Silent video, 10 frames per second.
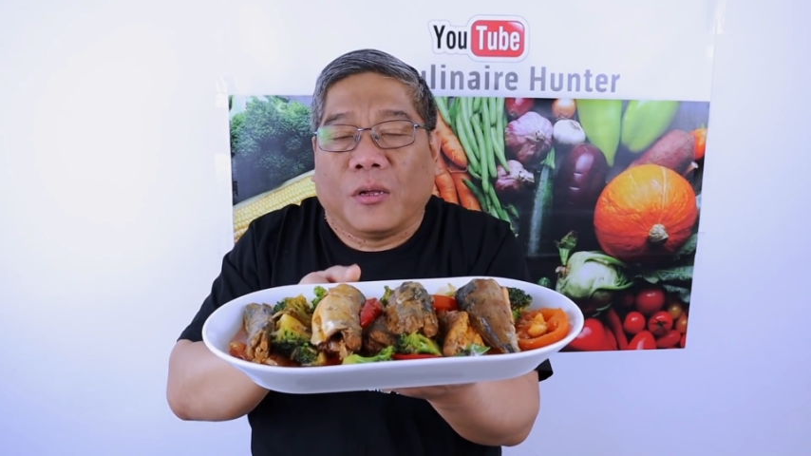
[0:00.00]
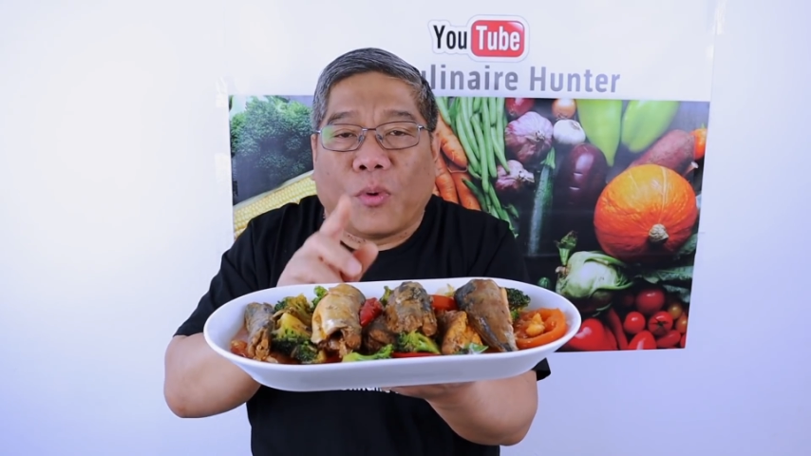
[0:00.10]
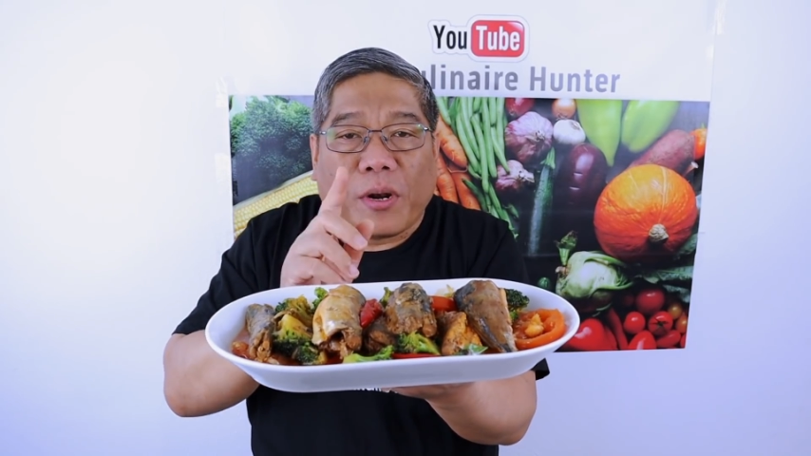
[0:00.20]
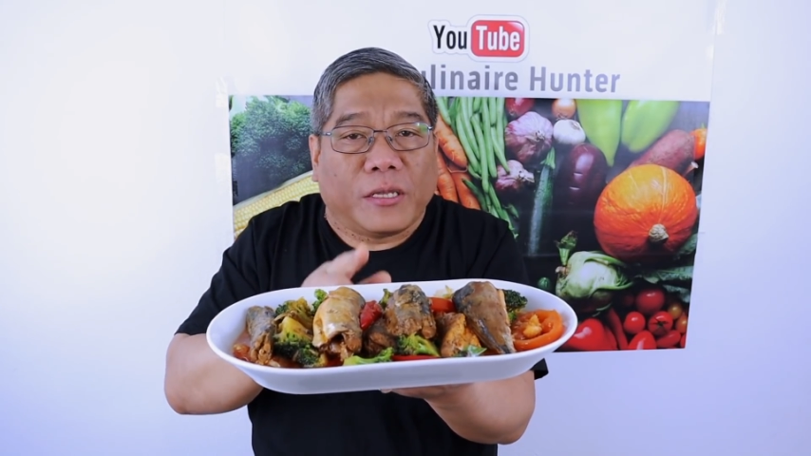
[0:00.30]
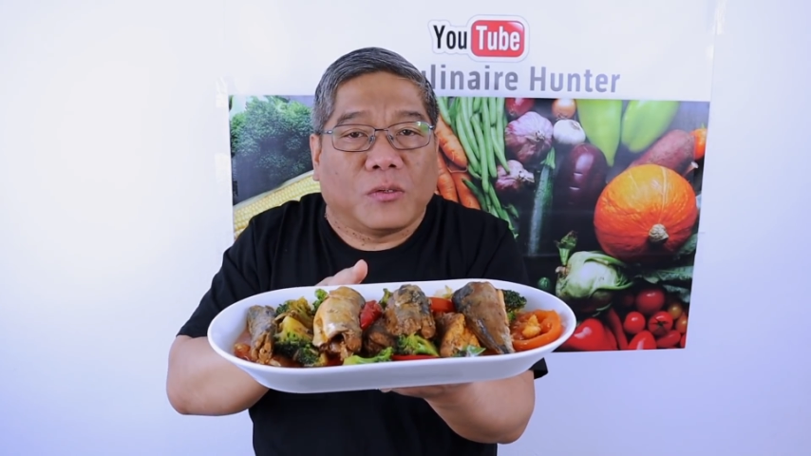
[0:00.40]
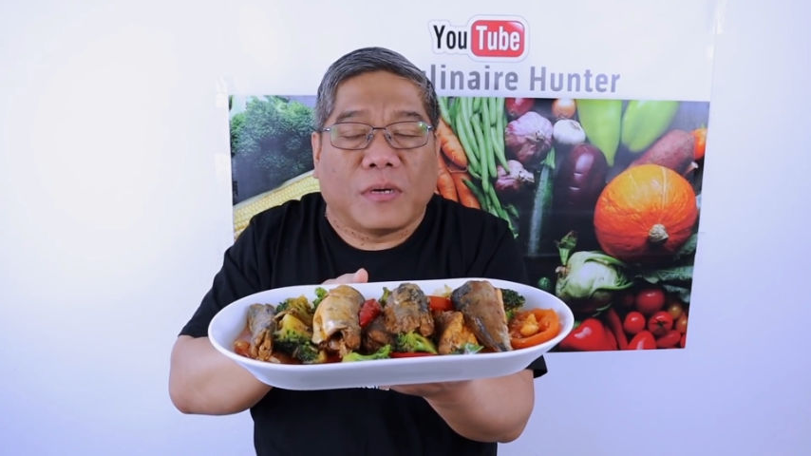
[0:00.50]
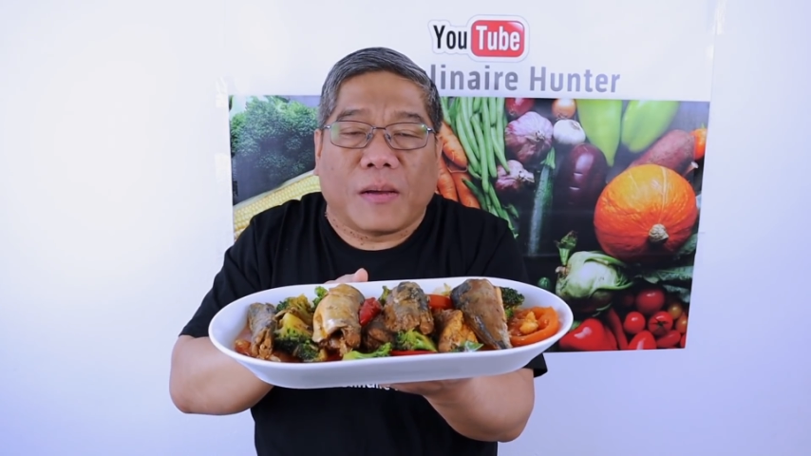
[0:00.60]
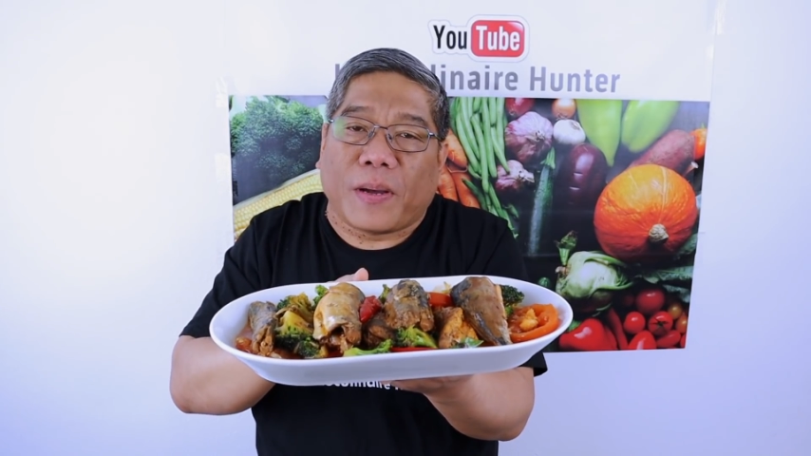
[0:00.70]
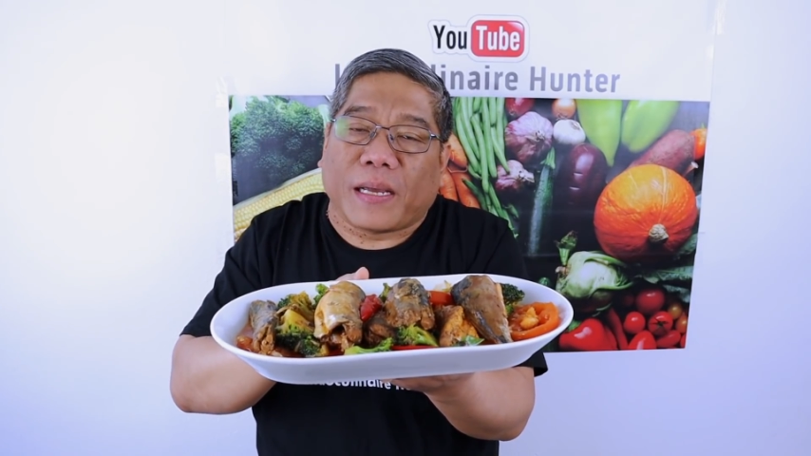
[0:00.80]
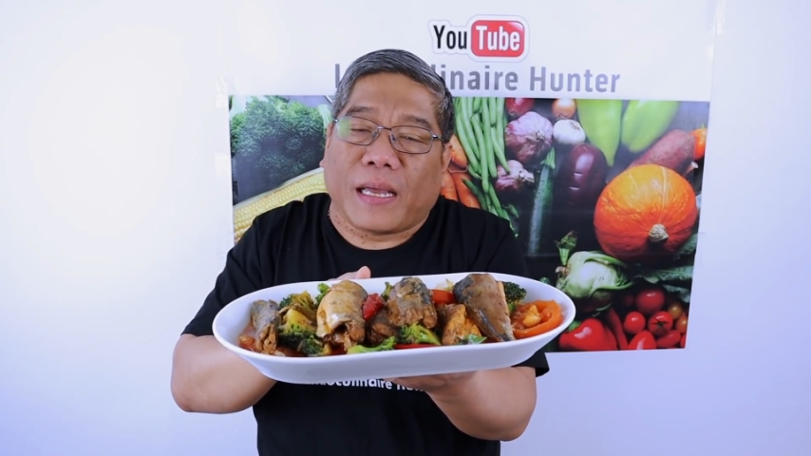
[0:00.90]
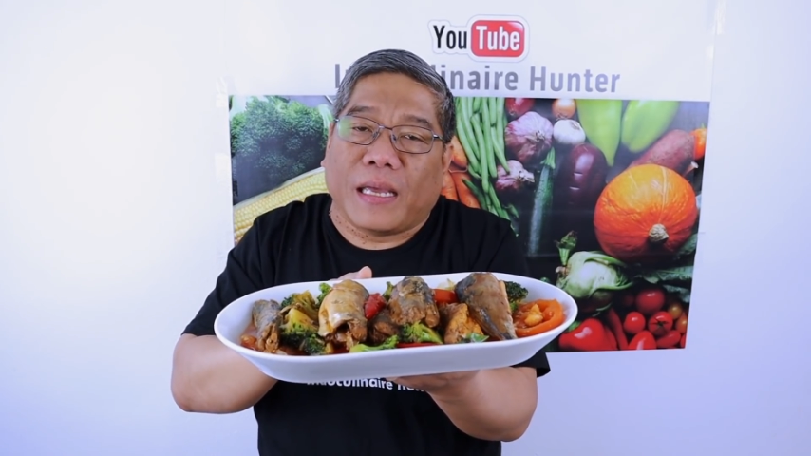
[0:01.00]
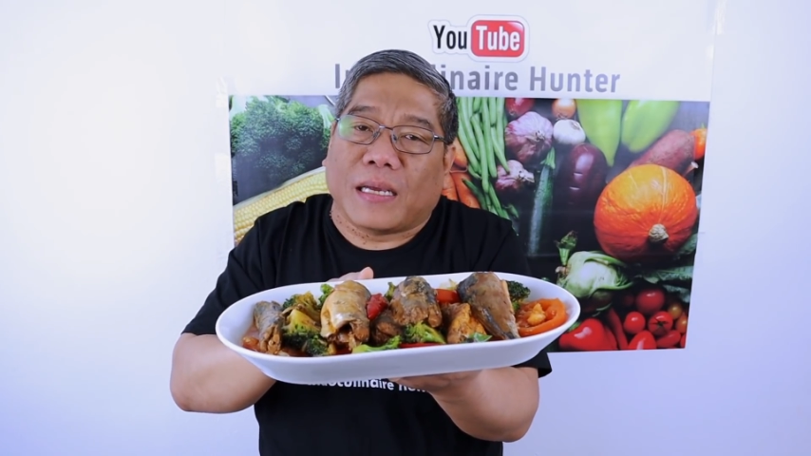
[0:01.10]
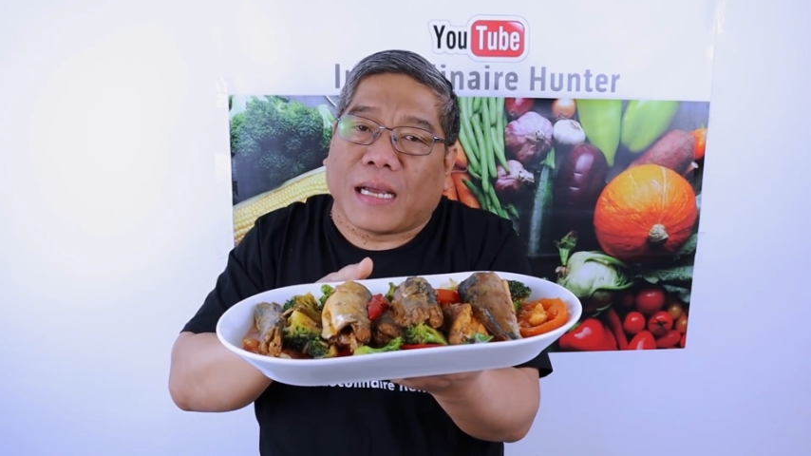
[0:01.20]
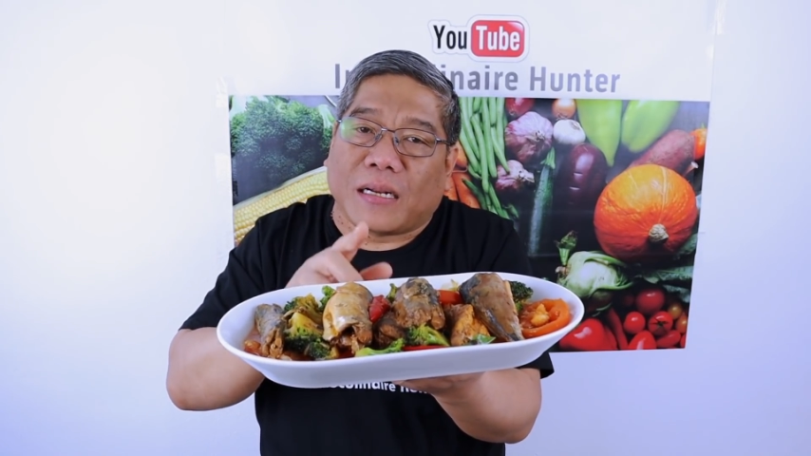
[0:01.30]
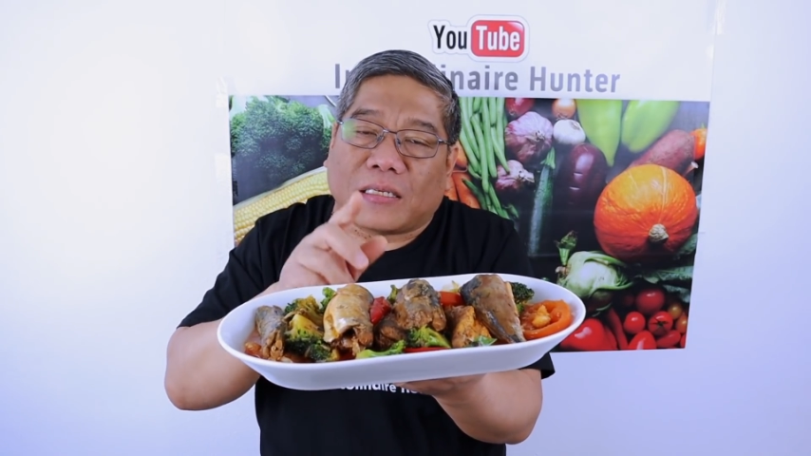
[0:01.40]
Boleh juga pakai
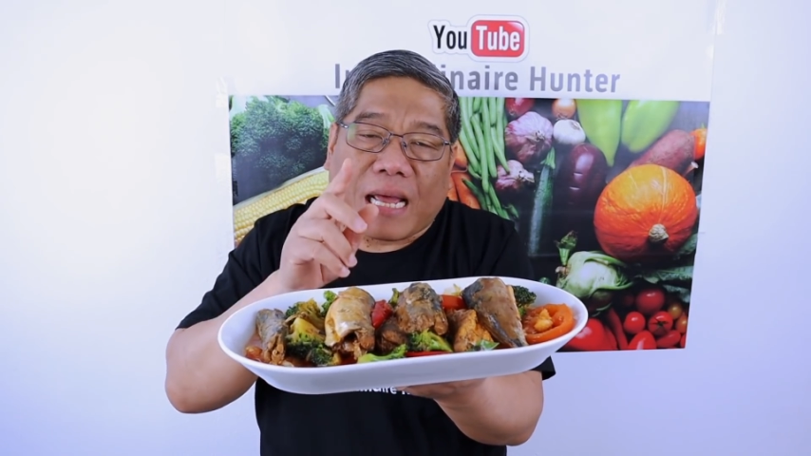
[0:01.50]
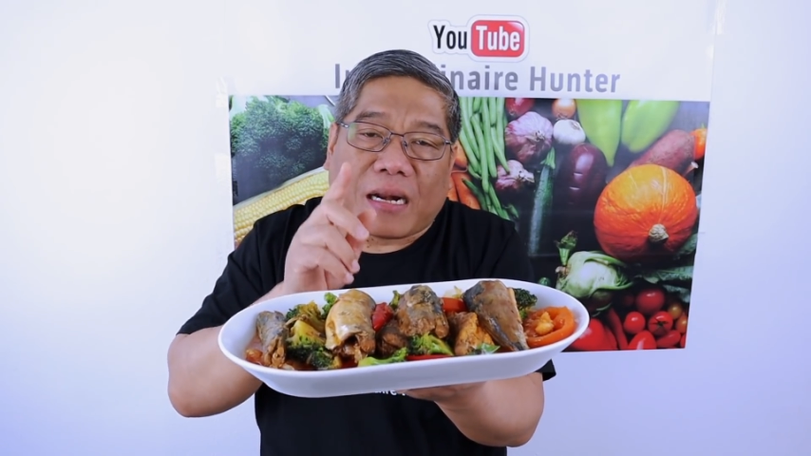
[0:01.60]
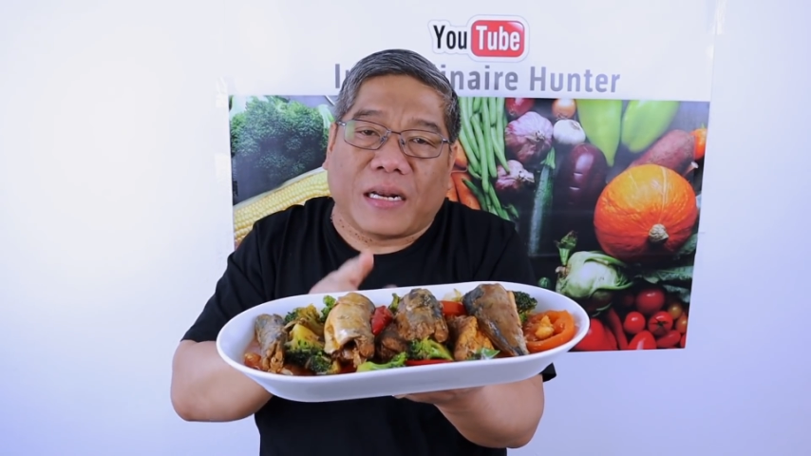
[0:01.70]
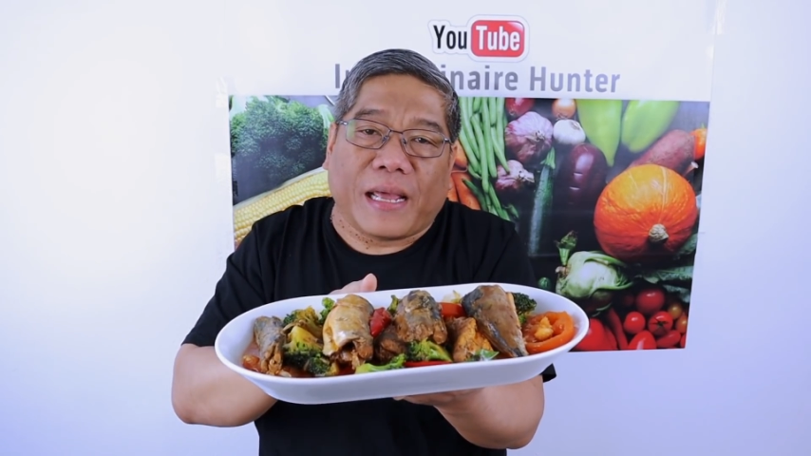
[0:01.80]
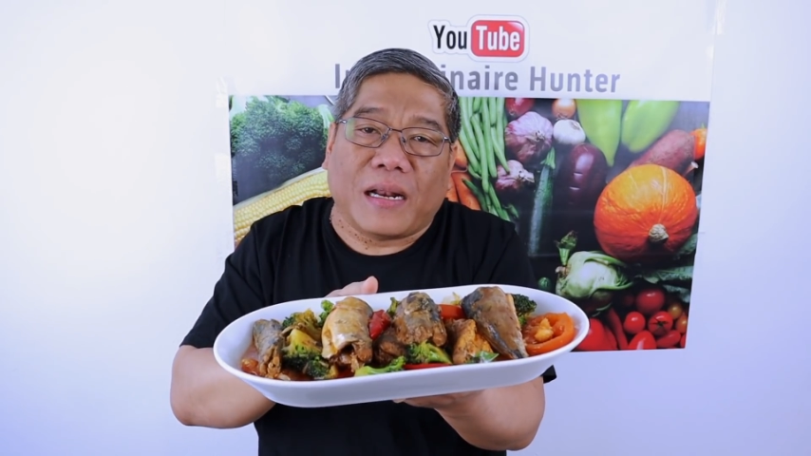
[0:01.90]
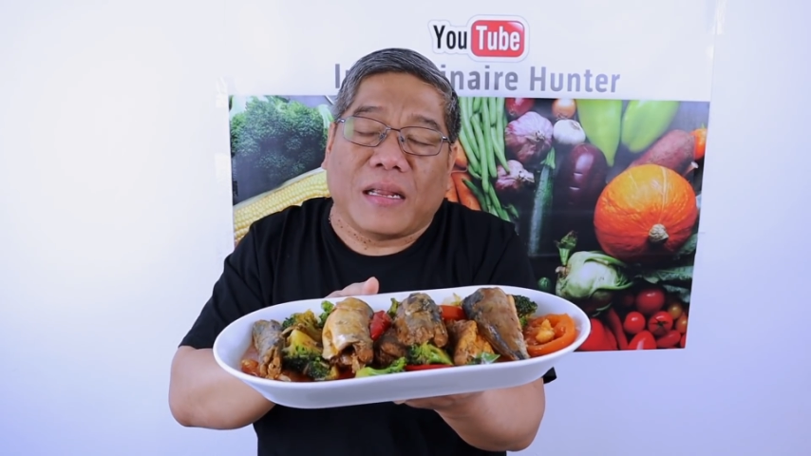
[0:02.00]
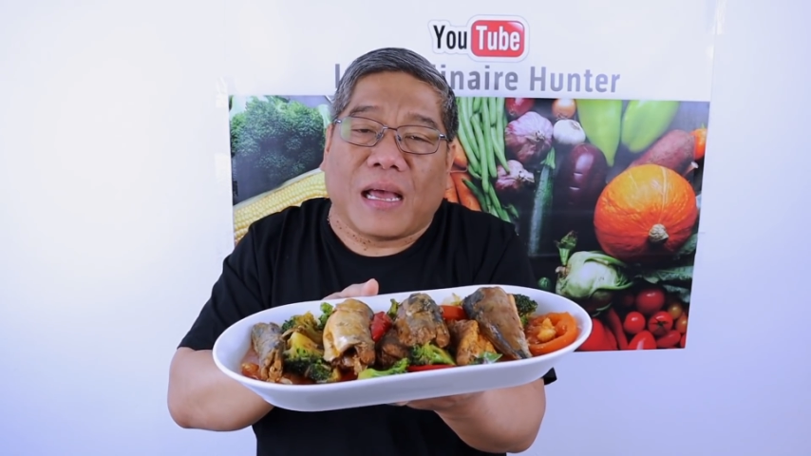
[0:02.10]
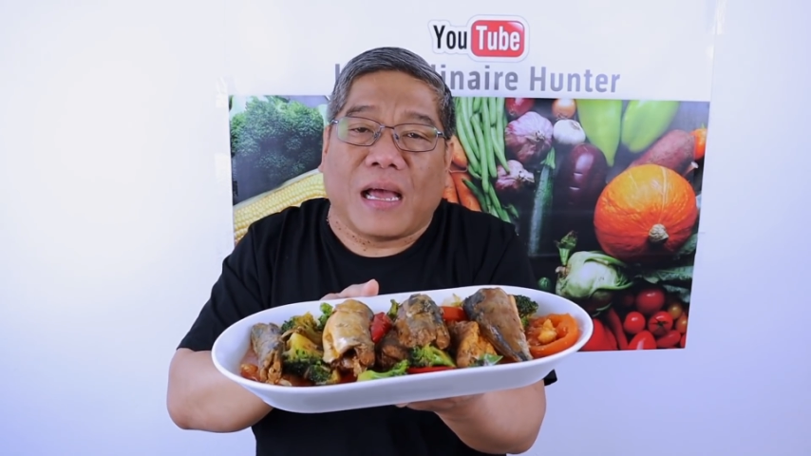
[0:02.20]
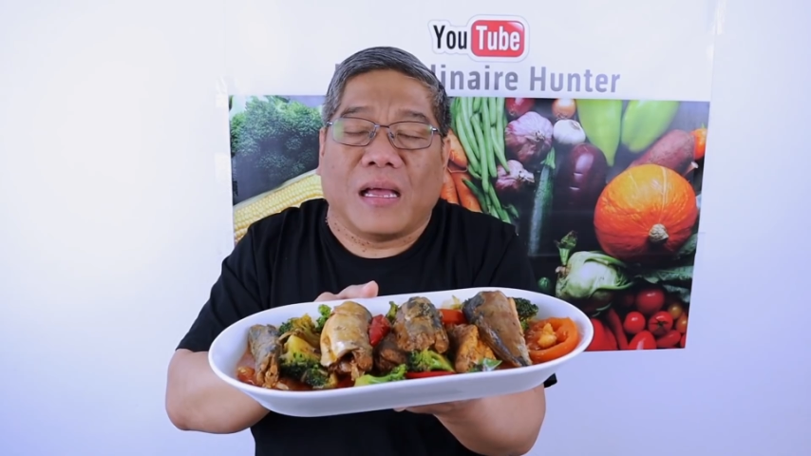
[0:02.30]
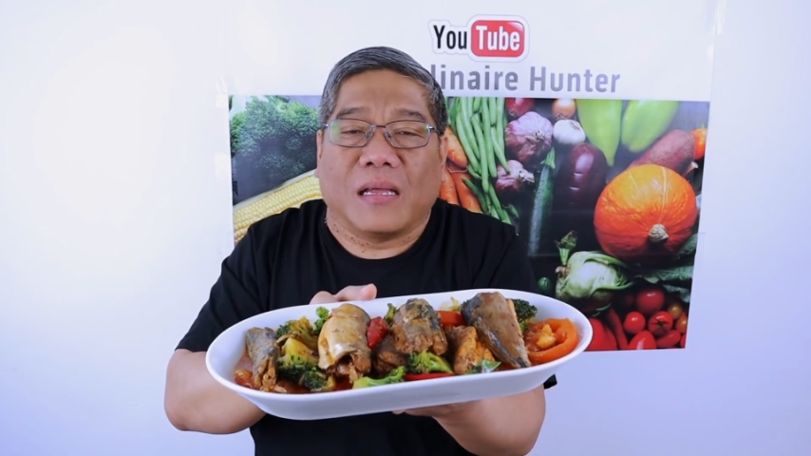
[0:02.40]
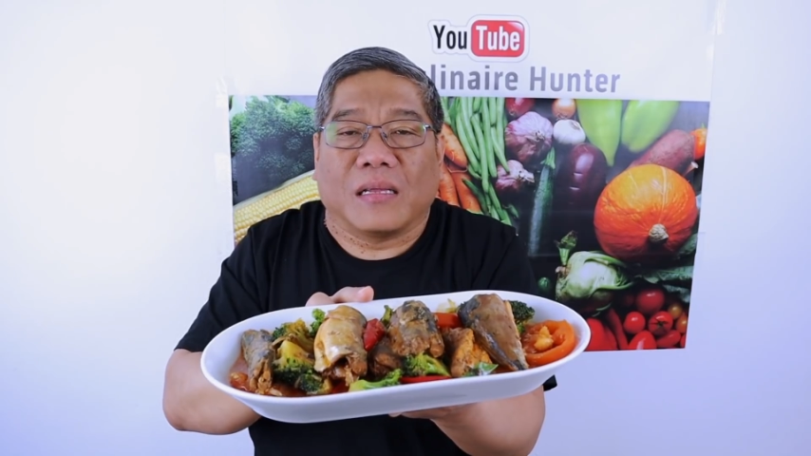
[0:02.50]
ikan sarden ya